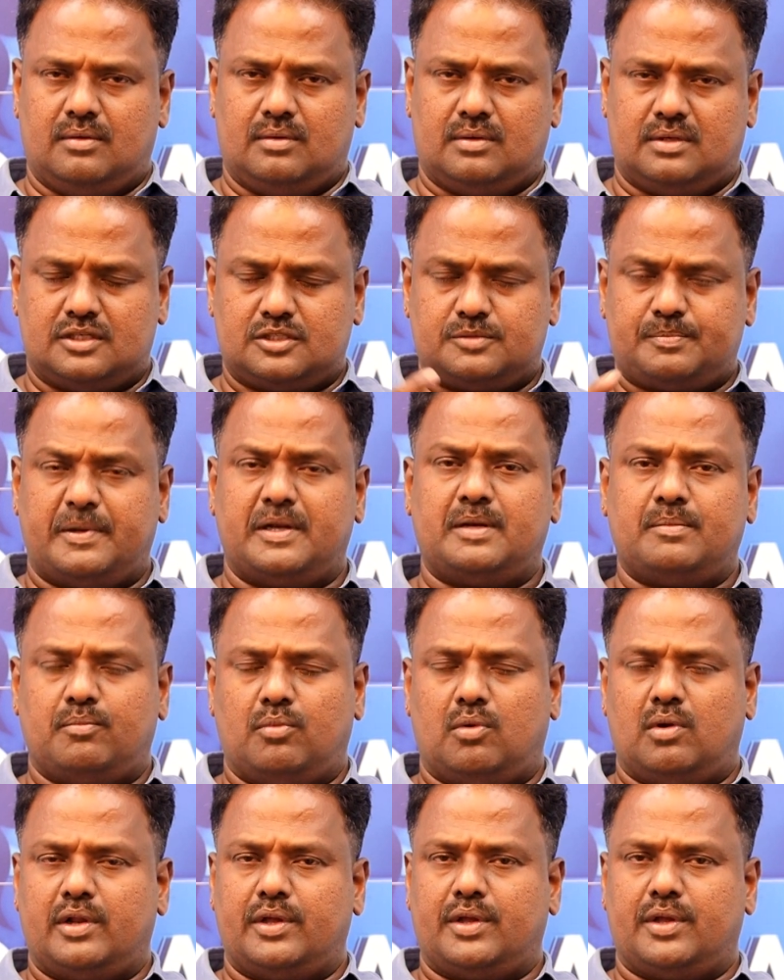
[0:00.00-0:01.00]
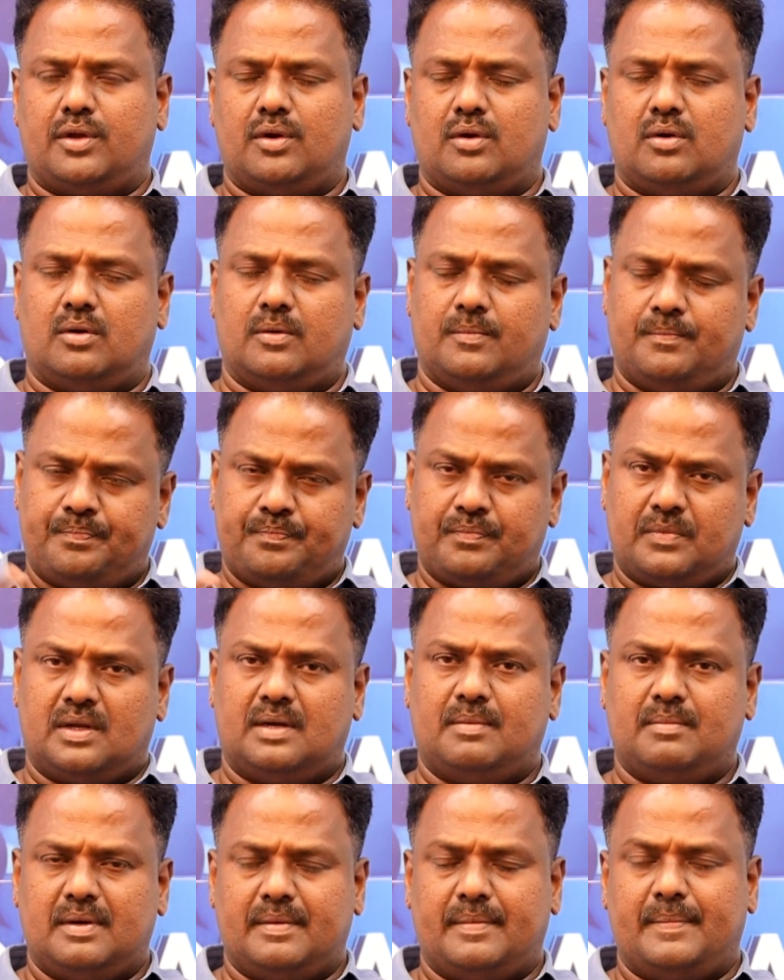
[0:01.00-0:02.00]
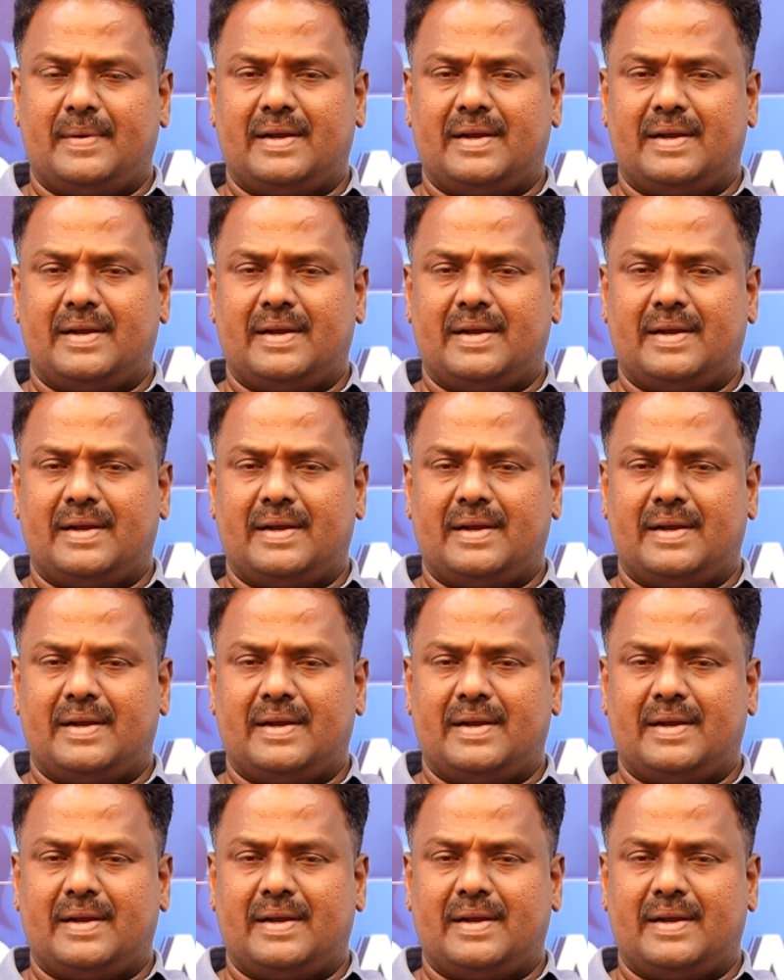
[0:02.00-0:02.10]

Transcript: ஒரு ஸ்பின் போலிங்கையோ நம்ம